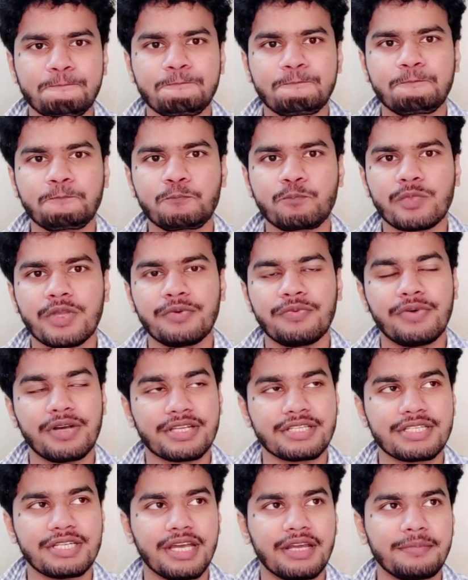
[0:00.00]

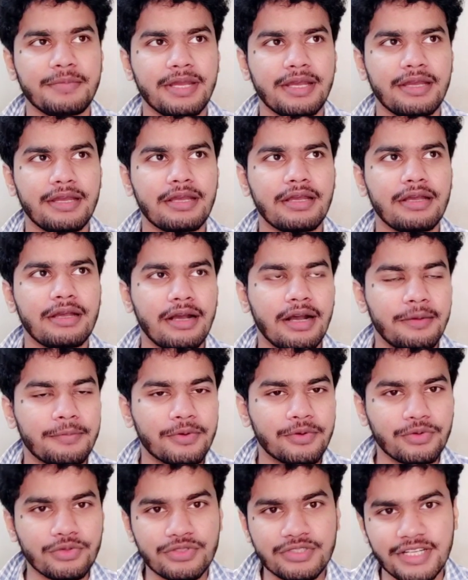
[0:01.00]
फर्स्ट हम्म, ईयर में
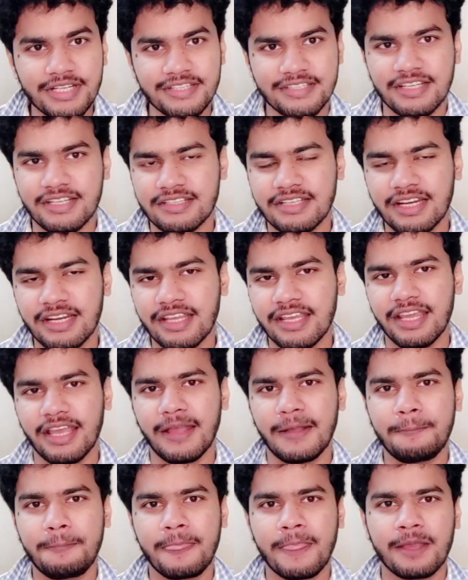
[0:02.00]
हम खुद से डिसेक्शन किए
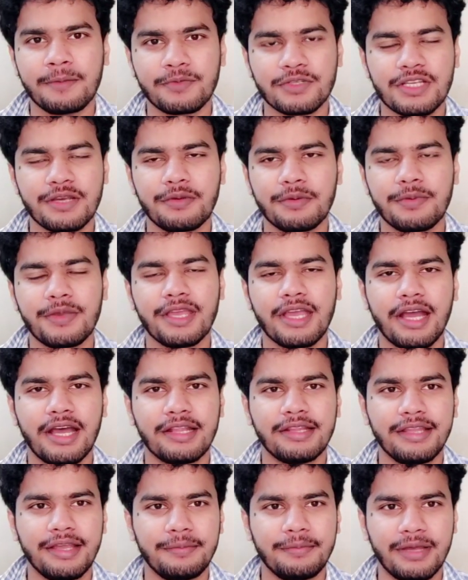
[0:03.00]
हैं मुझे अभी भी
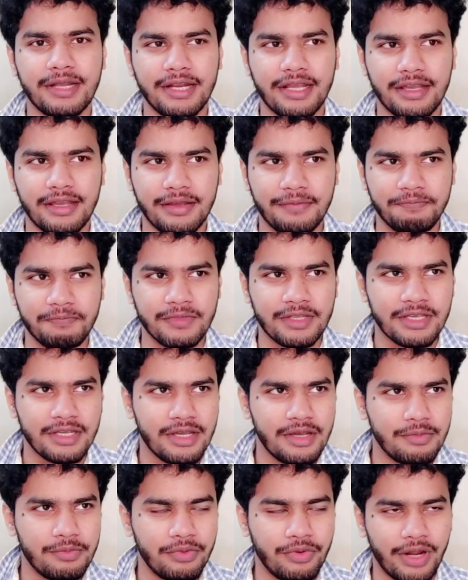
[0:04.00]
याद है मैंने
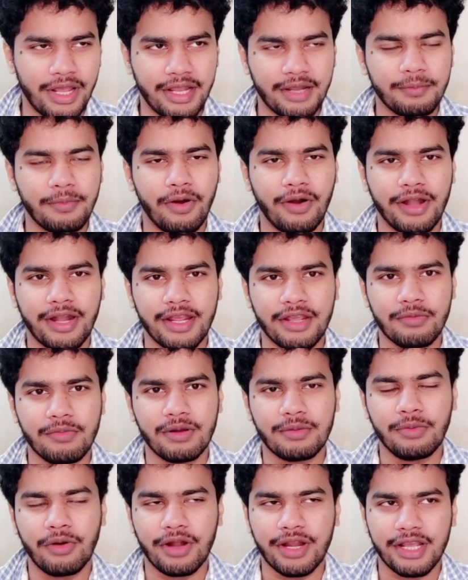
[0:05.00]
पूरा एक बॉडी
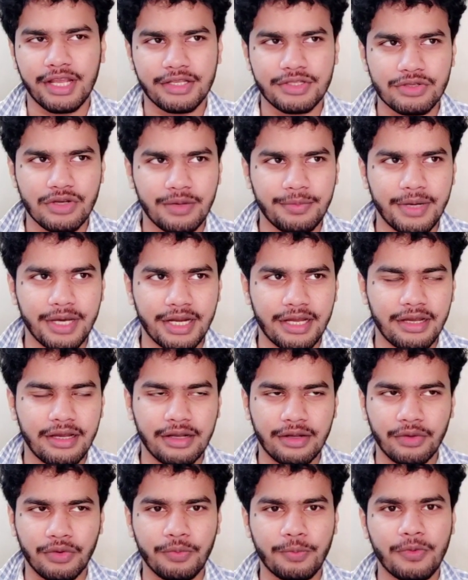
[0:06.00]
ह्यूमन बॉडी का जो हमारा
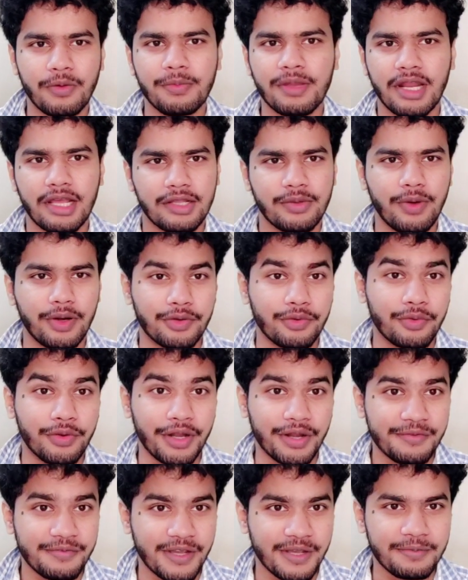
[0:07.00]
ग्रुप को मिला था वन टू
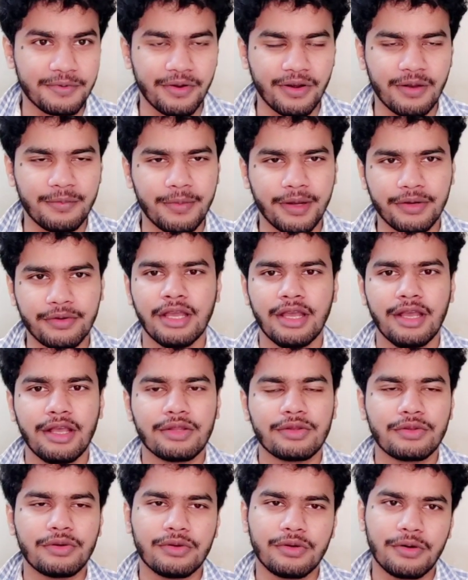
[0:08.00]
ट्वेंटी फाइव रोल नंबर
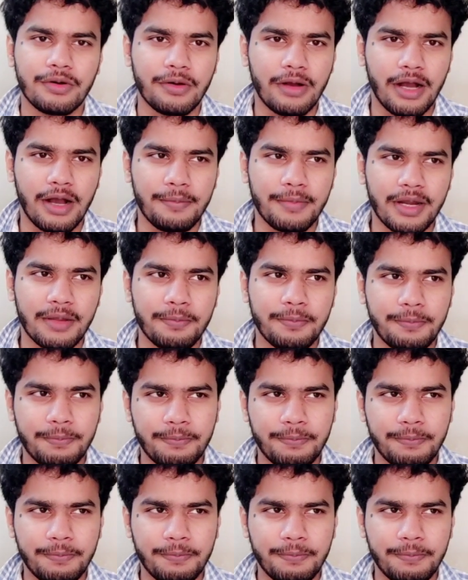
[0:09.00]
तो हमने